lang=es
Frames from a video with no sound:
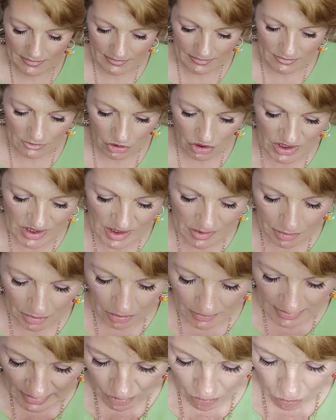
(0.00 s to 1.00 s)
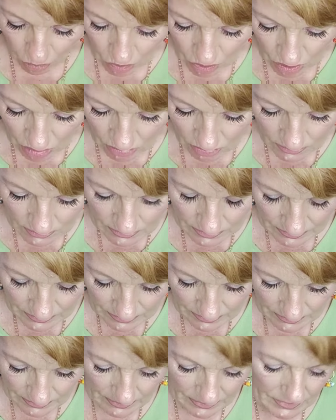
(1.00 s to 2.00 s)
No sé si probar alguno.
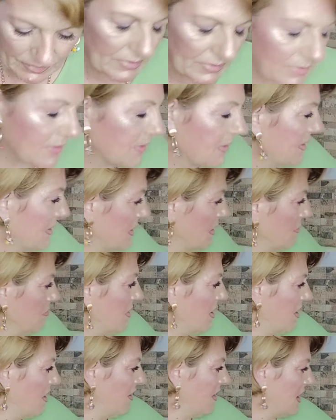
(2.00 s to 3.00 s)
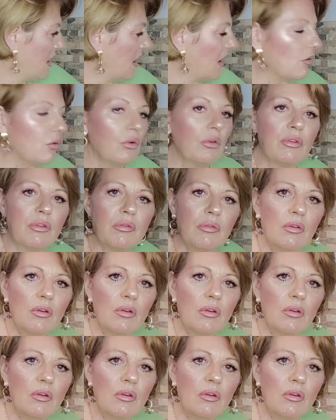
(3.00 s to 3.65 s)
Encender la luz.